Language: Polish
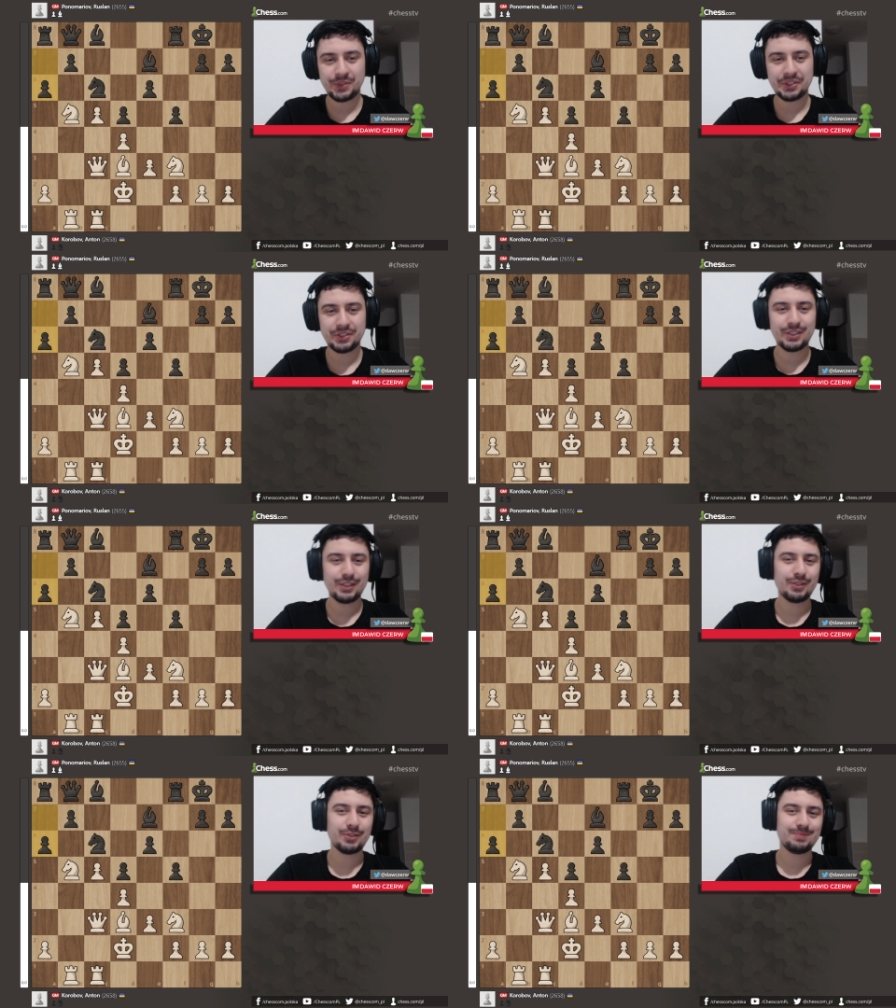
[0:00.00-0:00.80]
e,
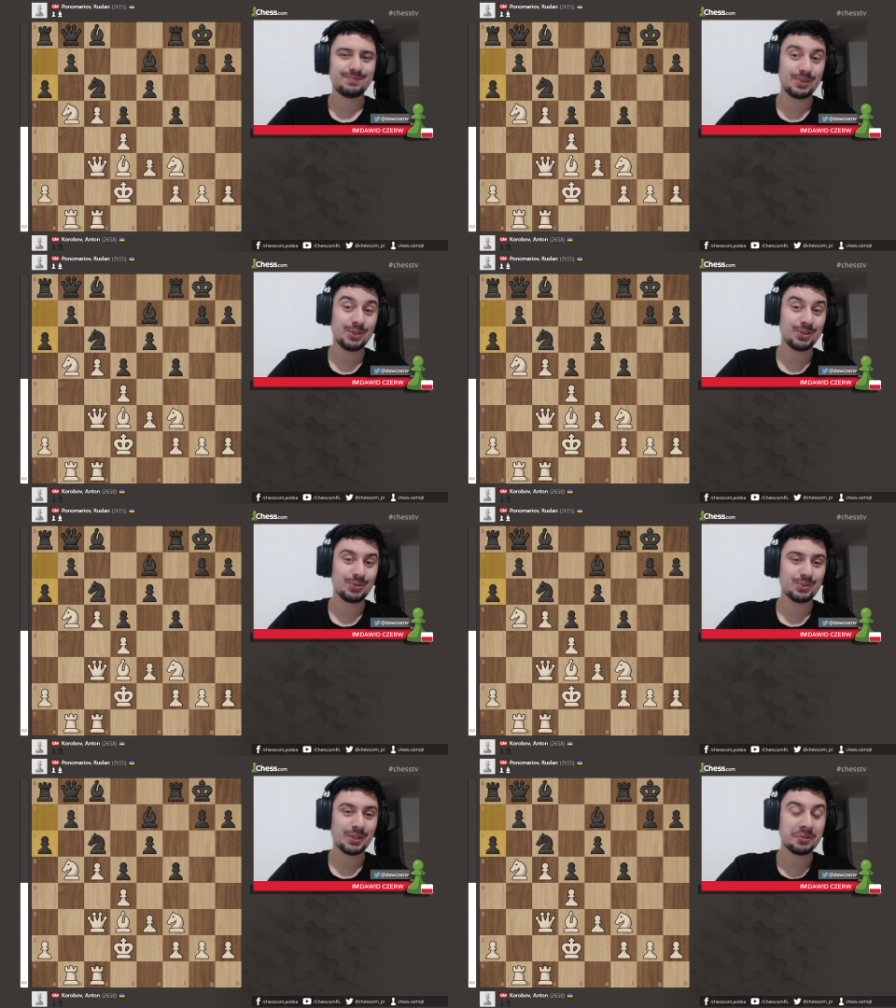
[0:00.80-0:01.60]
tylko idzie
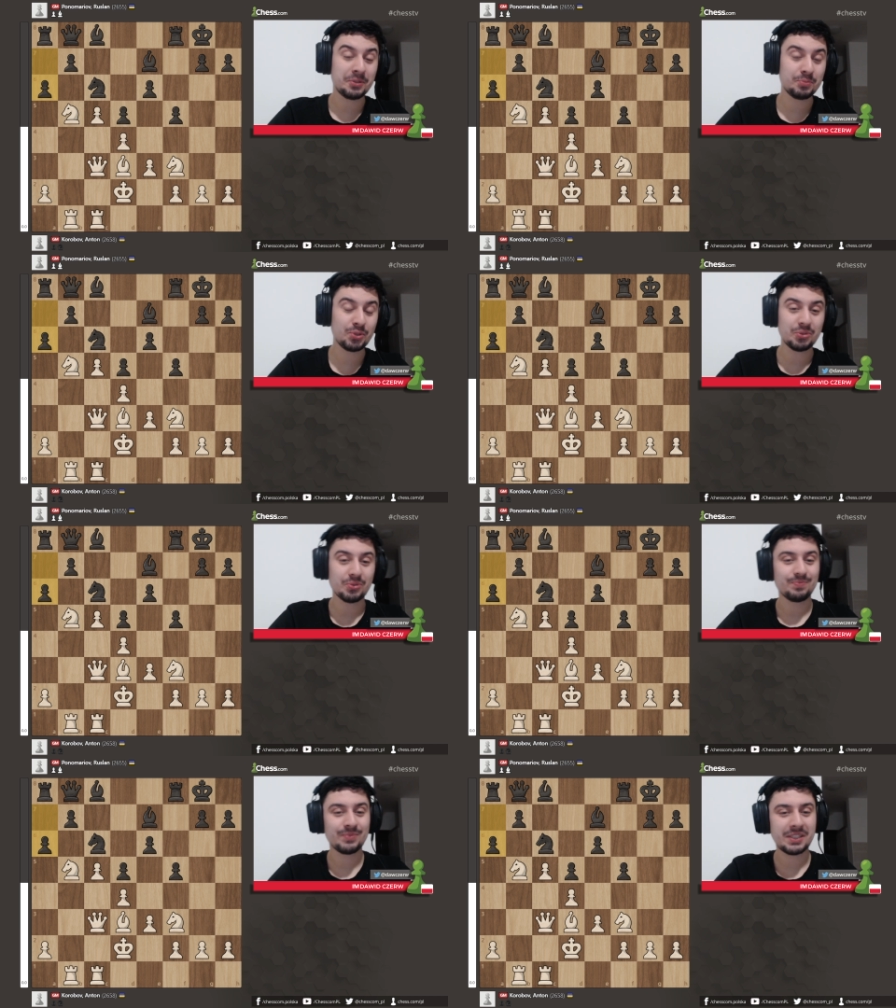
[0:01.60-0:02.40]
tutaj do
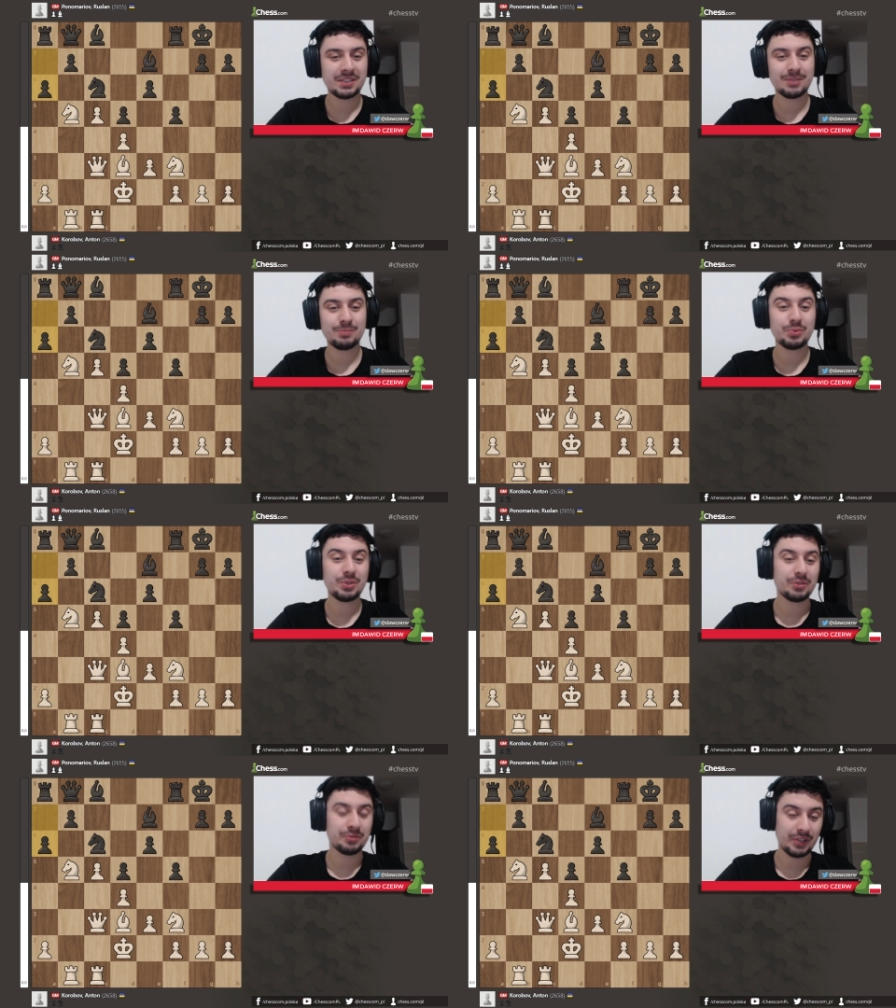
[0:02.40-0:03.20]
przodu.
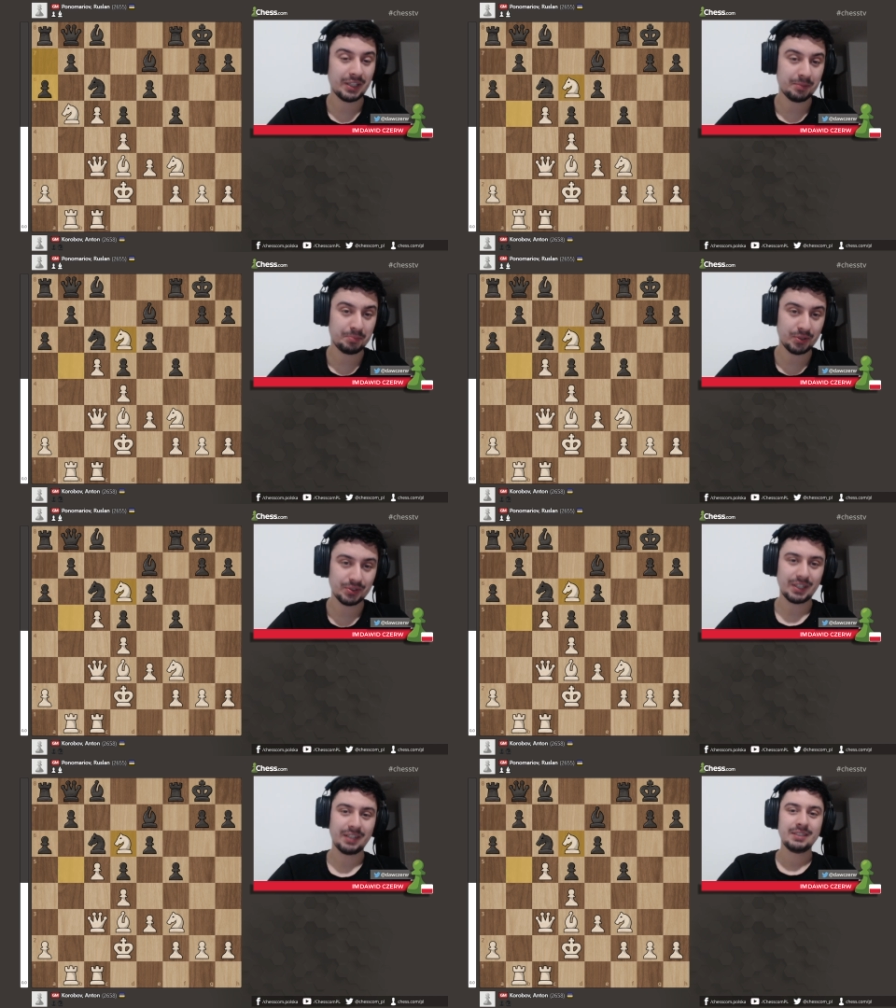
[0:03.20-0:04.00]
Następuje ofiara
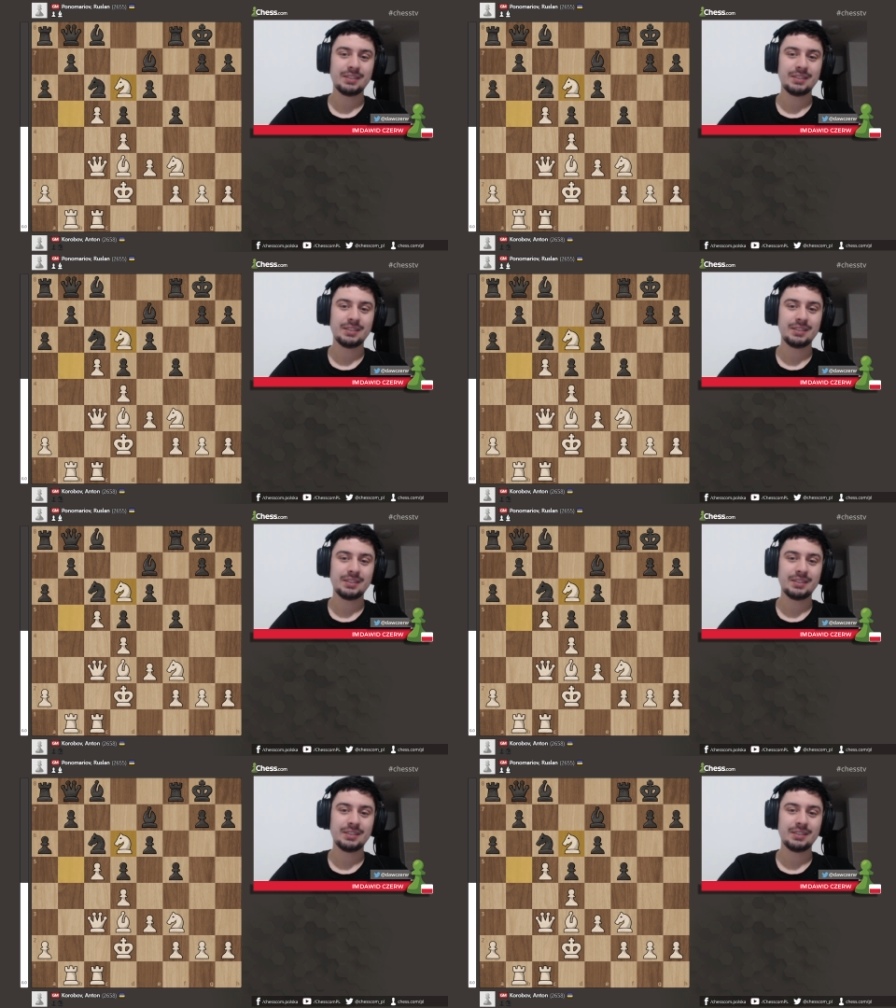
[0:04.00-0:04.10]
pionka.